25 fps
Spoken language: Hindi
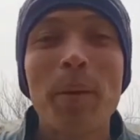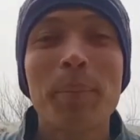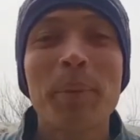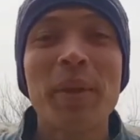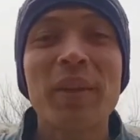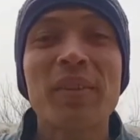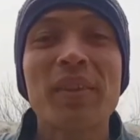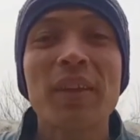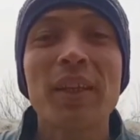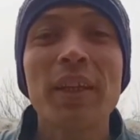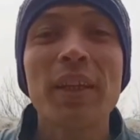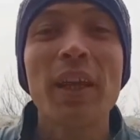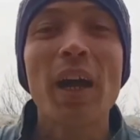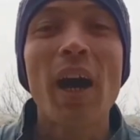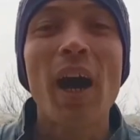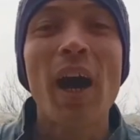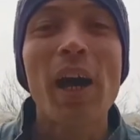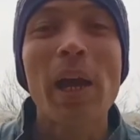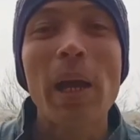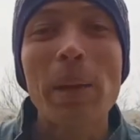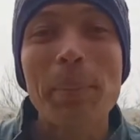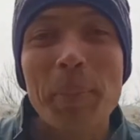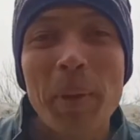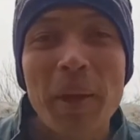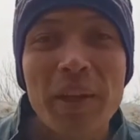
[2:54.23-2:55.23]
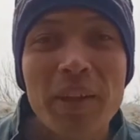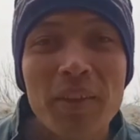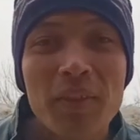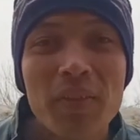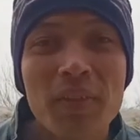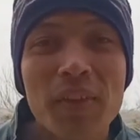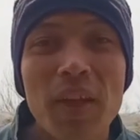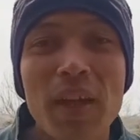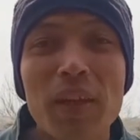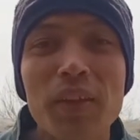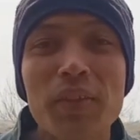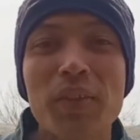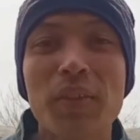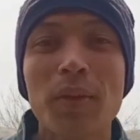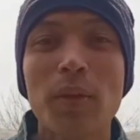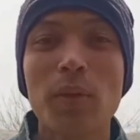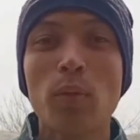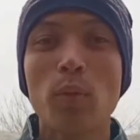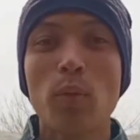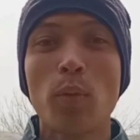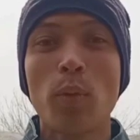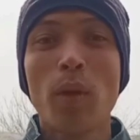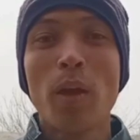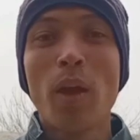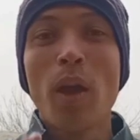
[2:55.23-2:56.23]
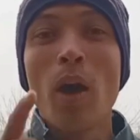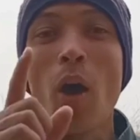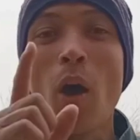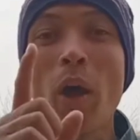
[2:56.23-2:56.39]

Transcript: बेसिकली आया पाकिस्तान से हूँ